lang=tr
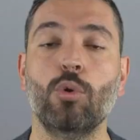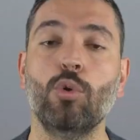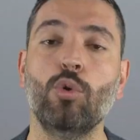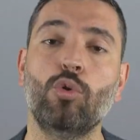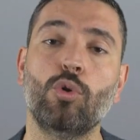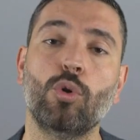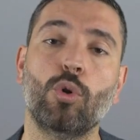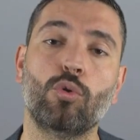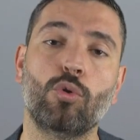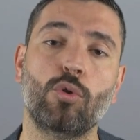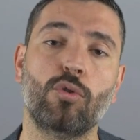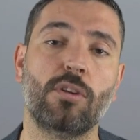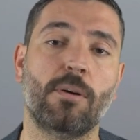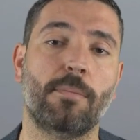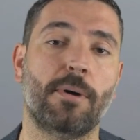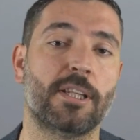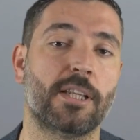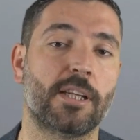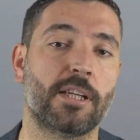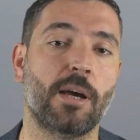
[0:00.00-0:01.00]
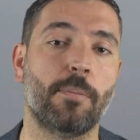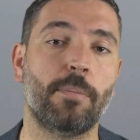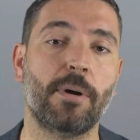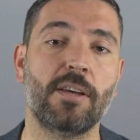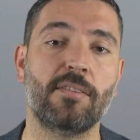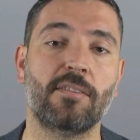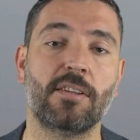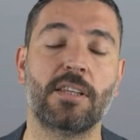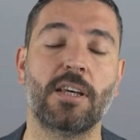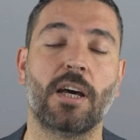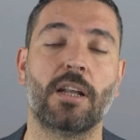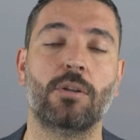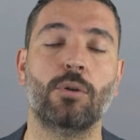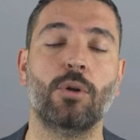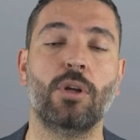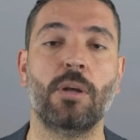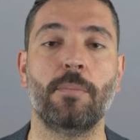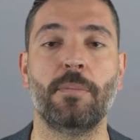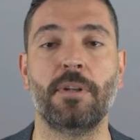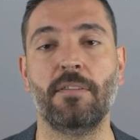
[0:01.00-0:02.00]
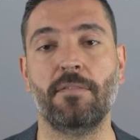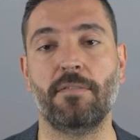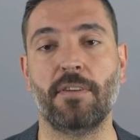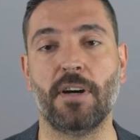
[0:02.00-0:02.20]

Rusya uzun zamandır yapay zekanın öneminin